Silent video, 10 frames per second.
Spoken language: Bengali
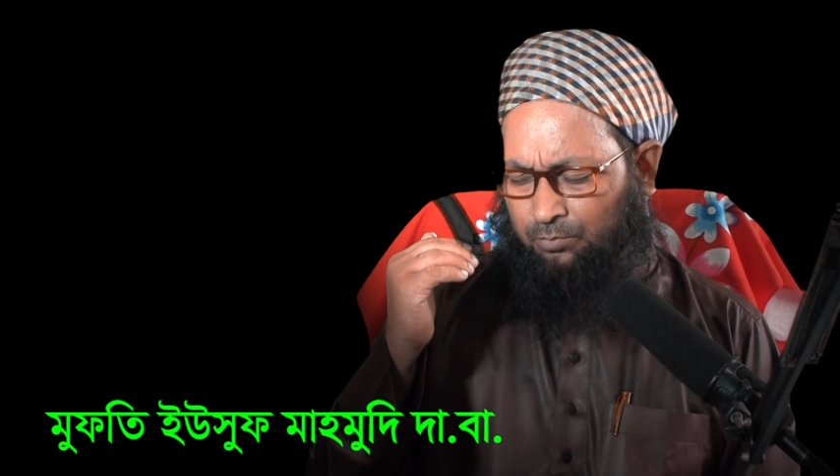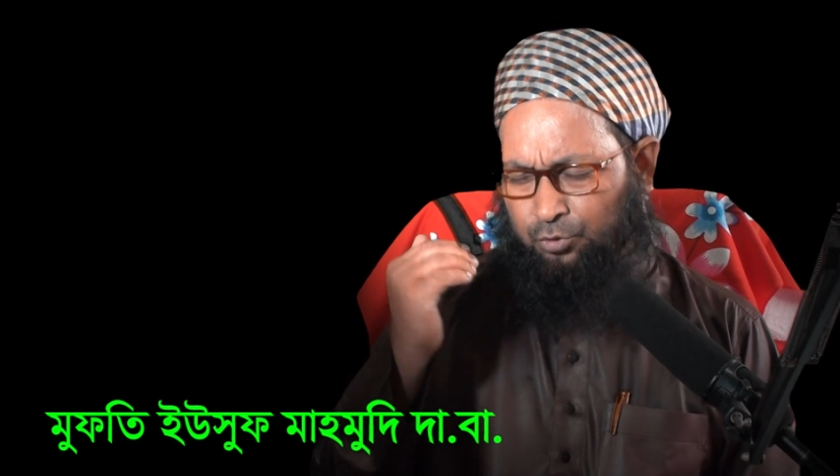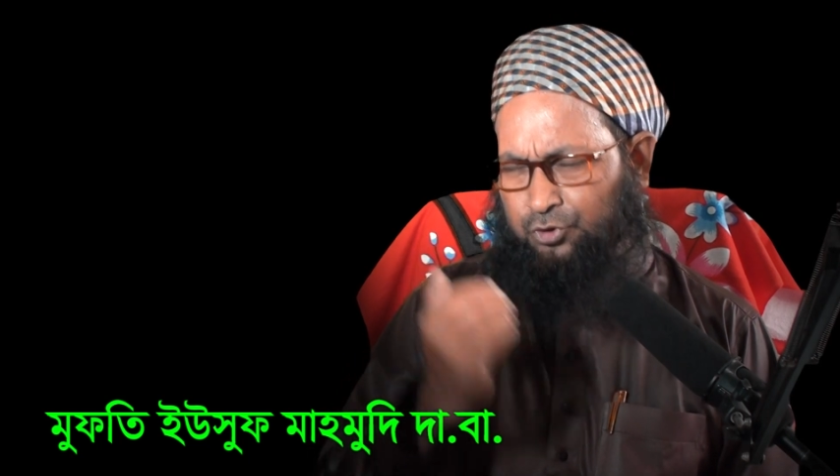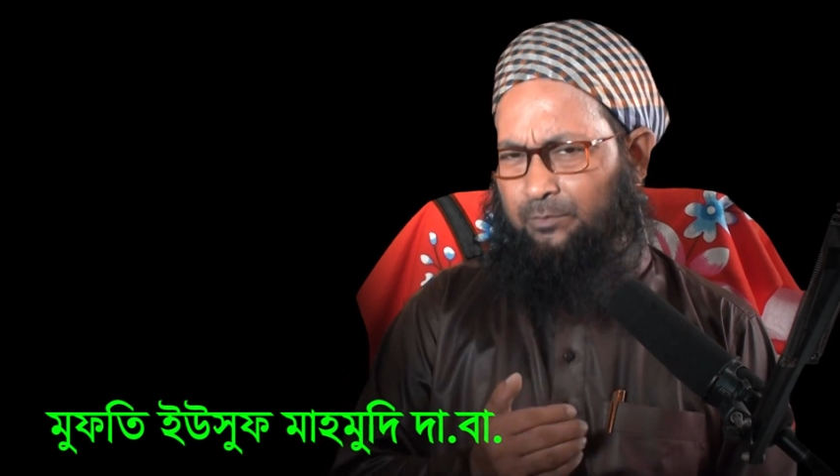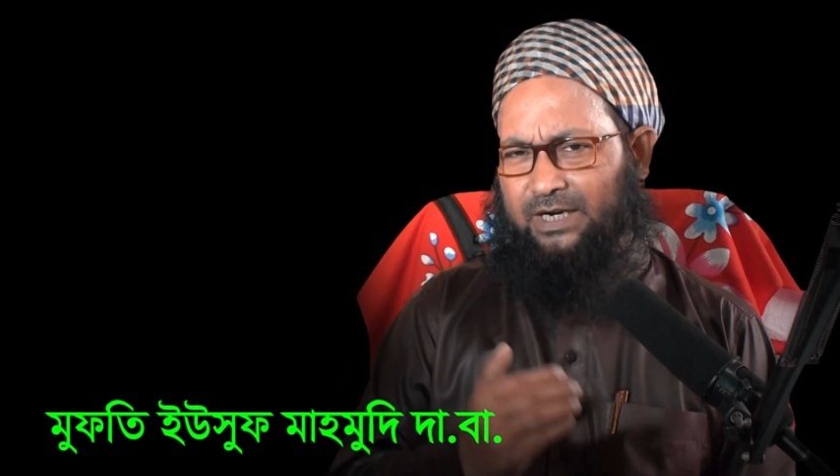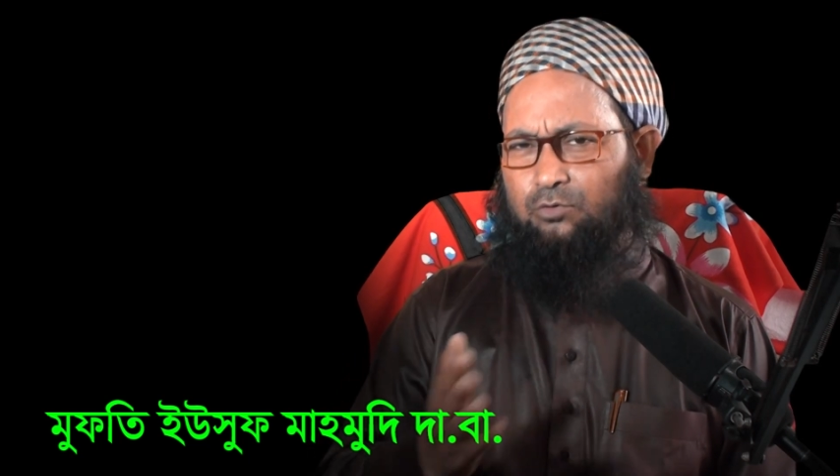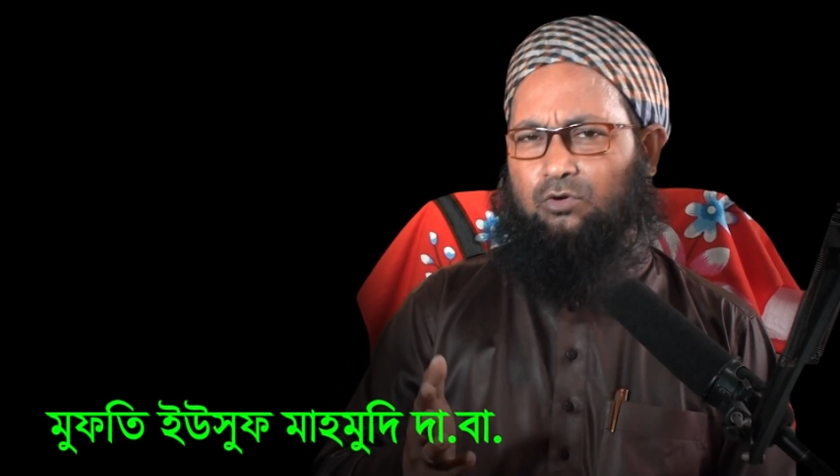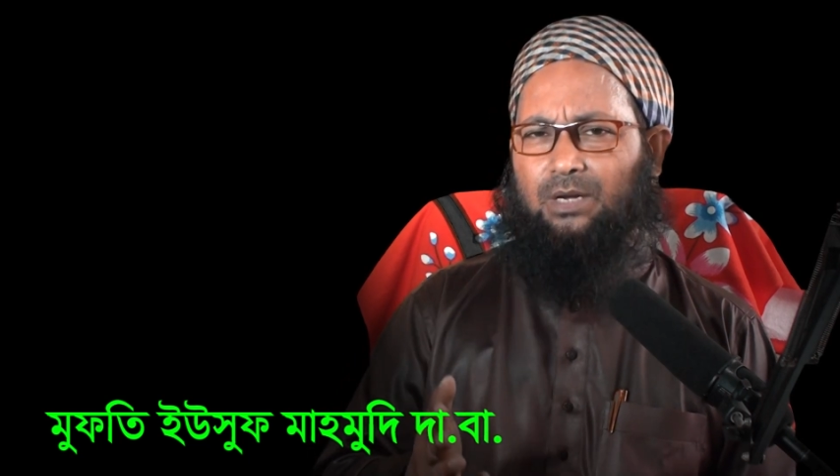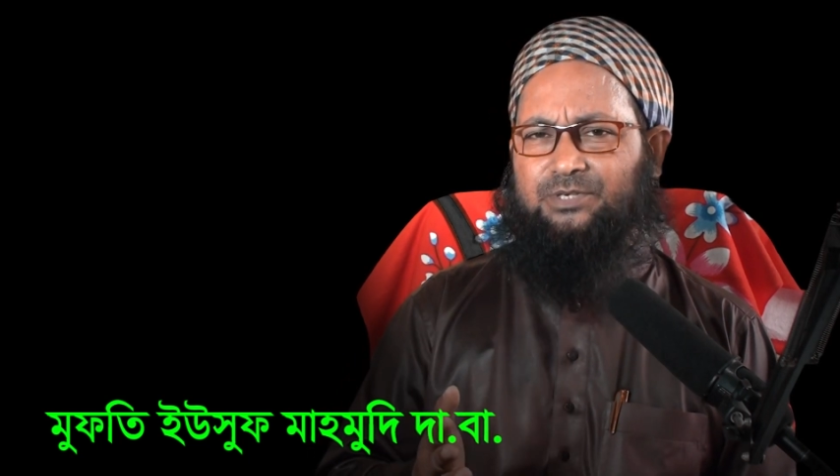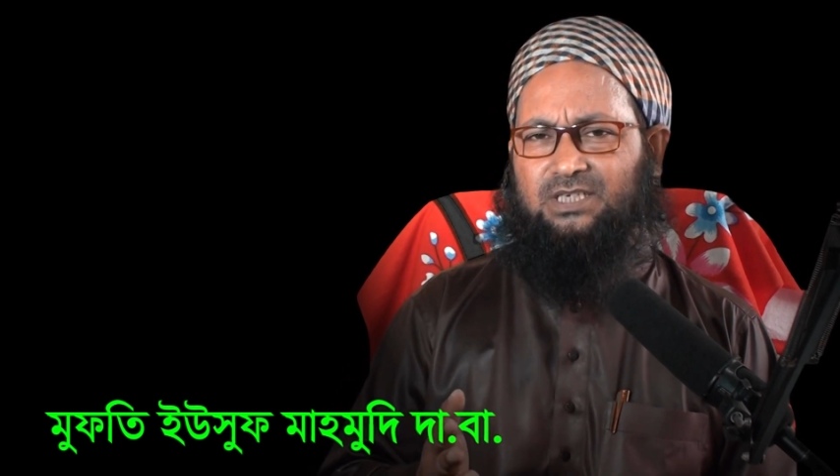মুসলমানের
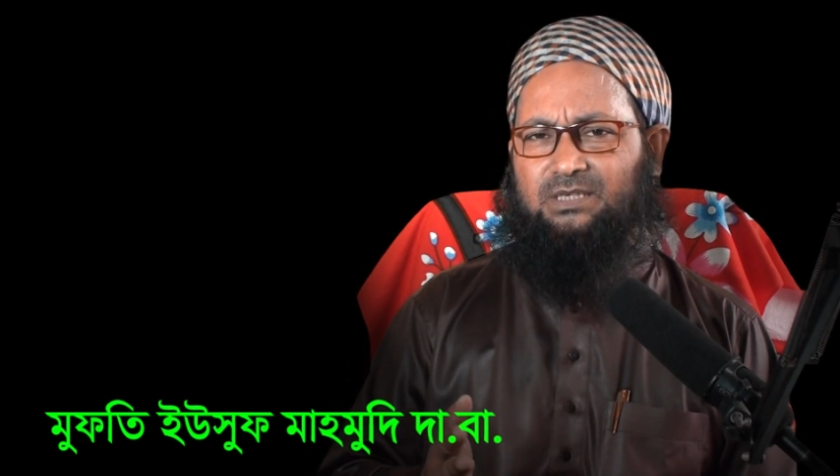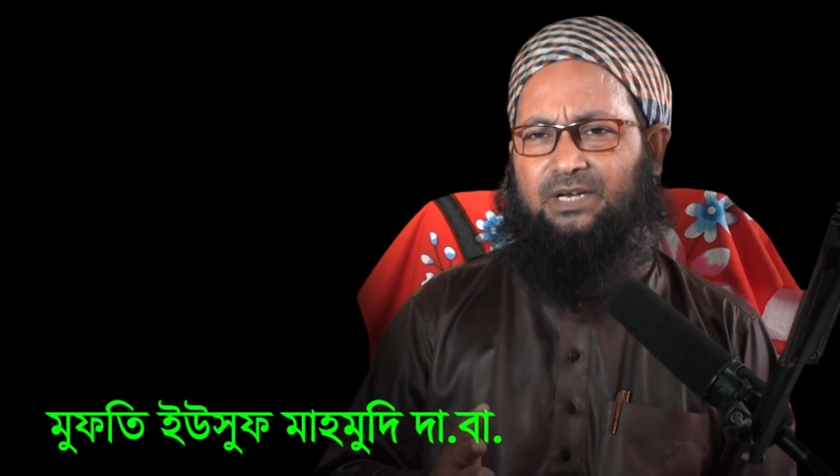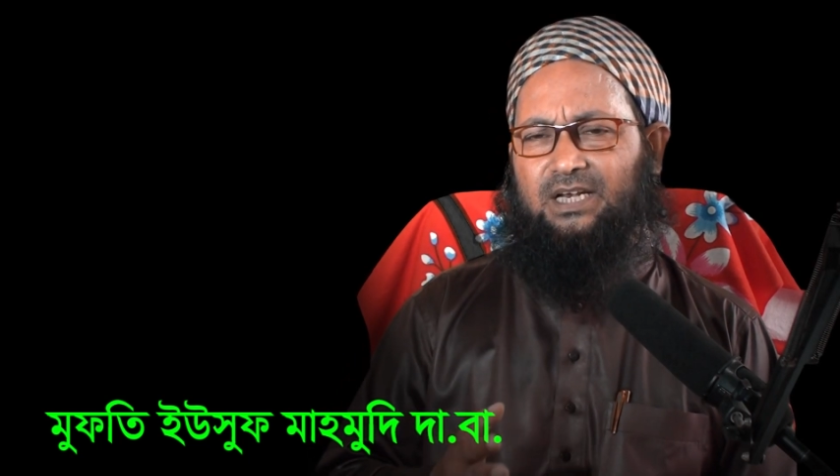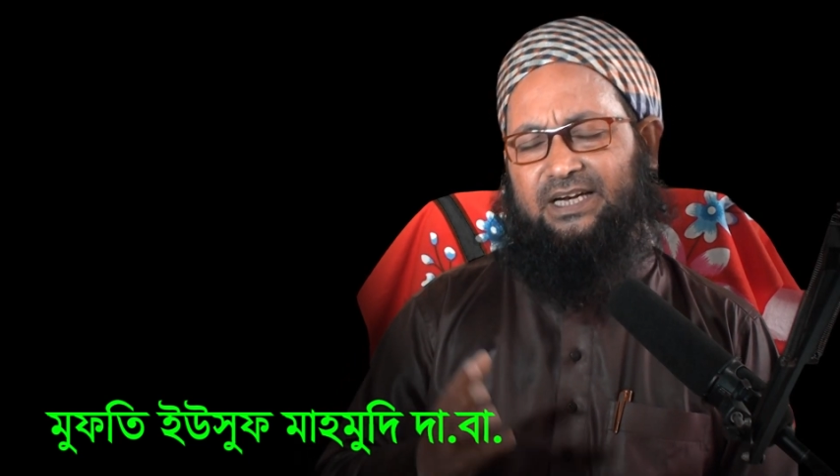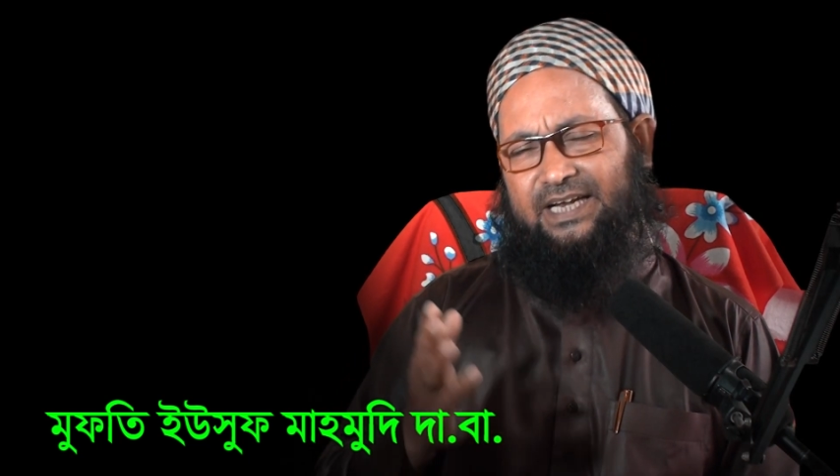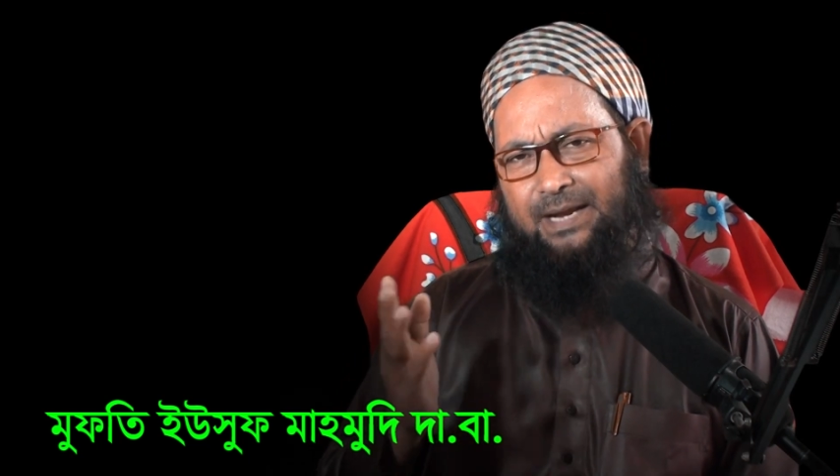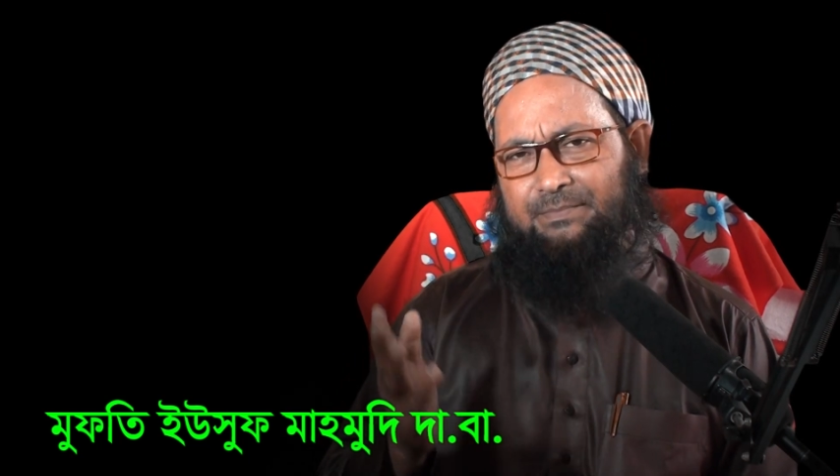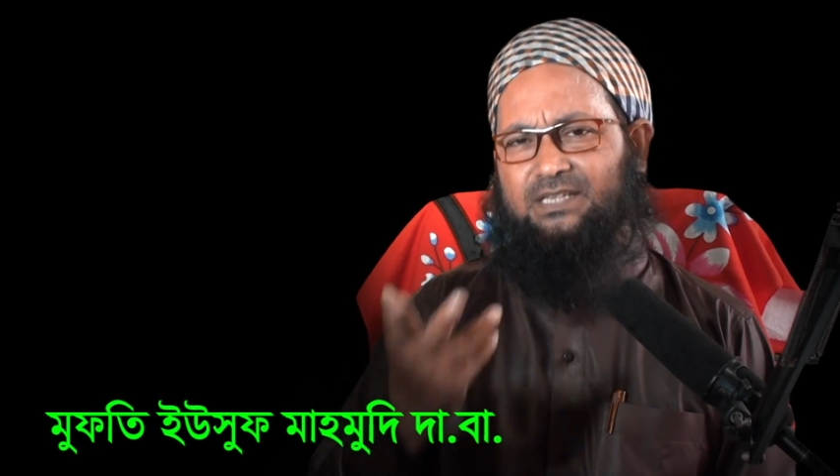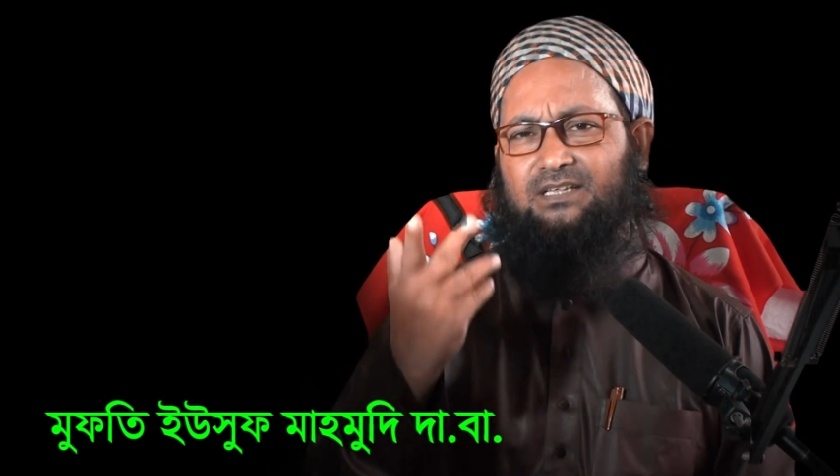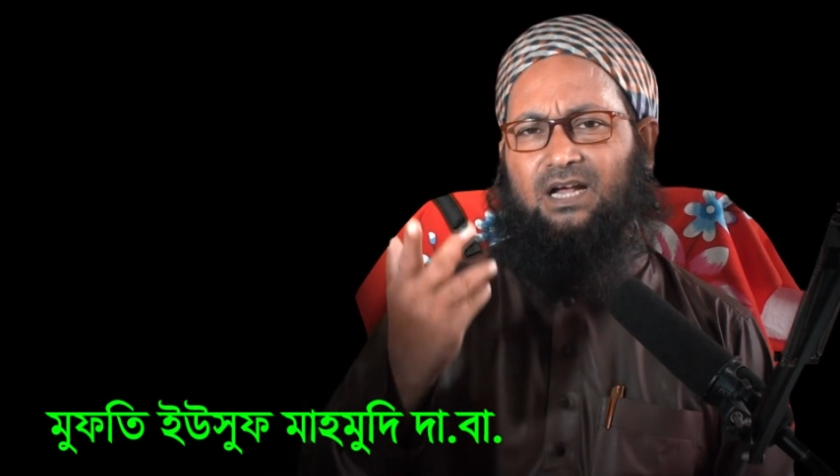কোনো নামের সাথে মিল রাখে
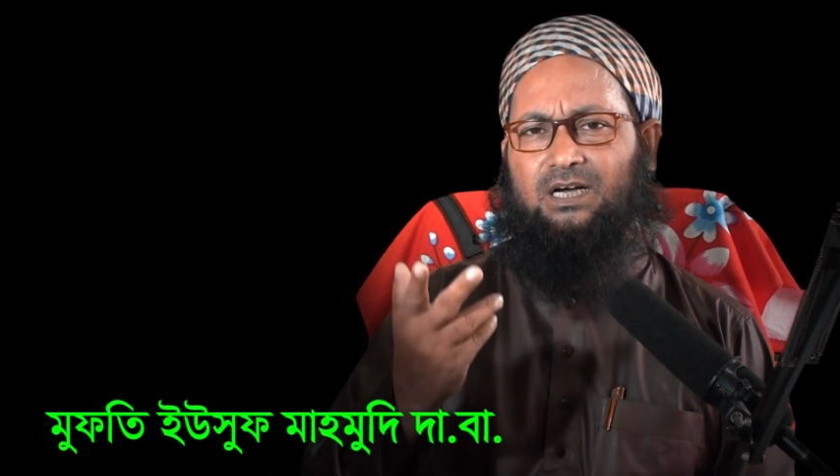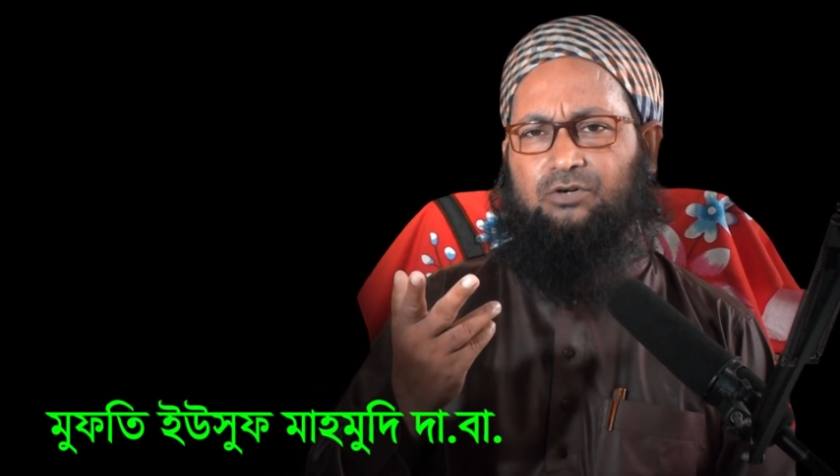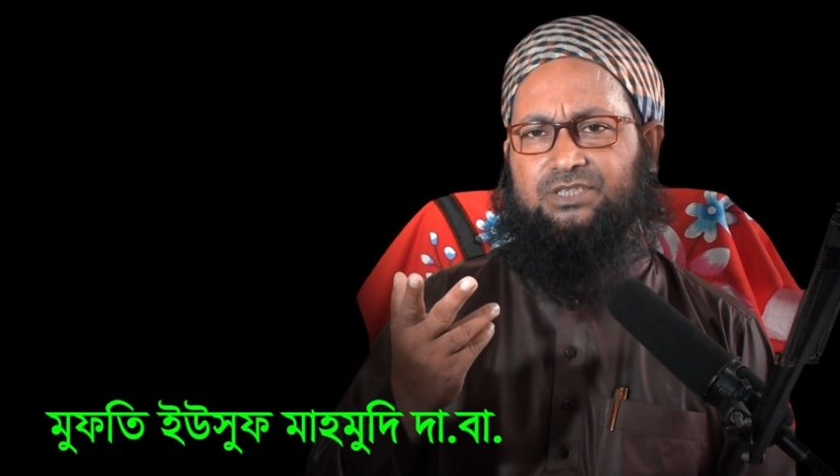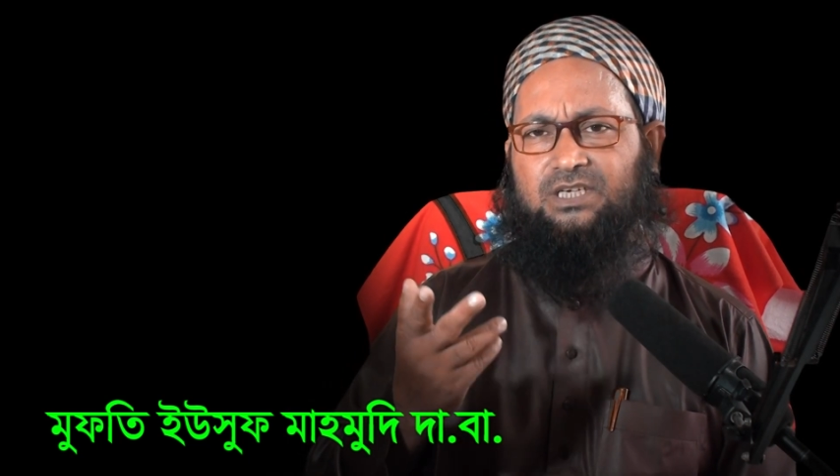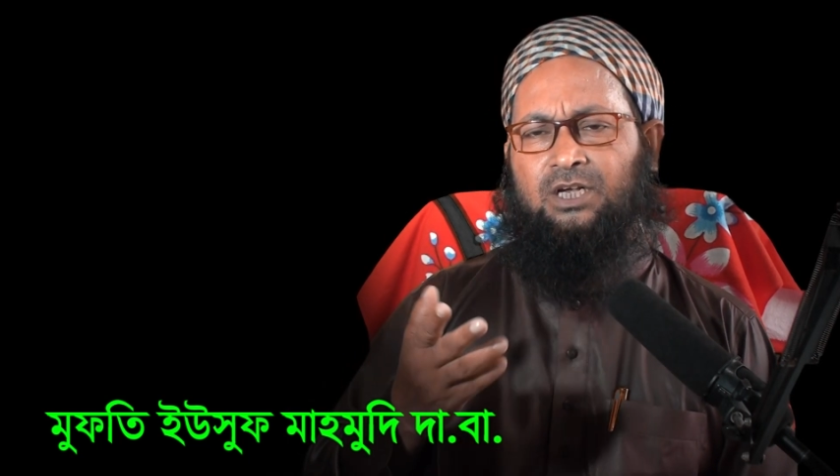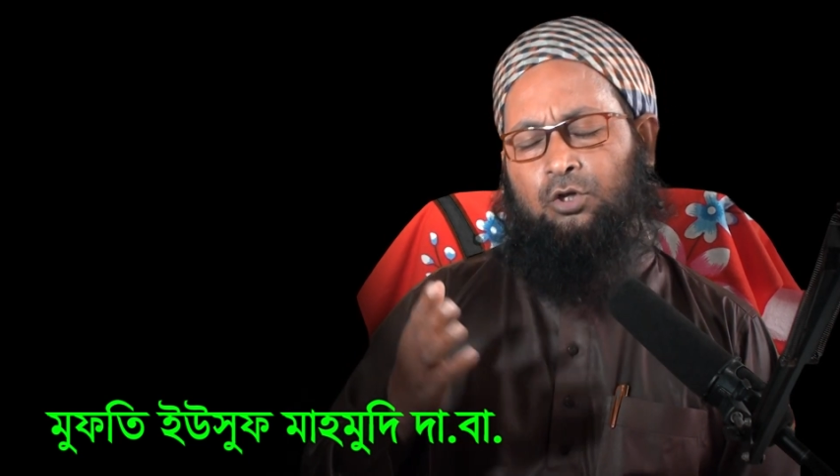এমনিতে রাখা হয়েছে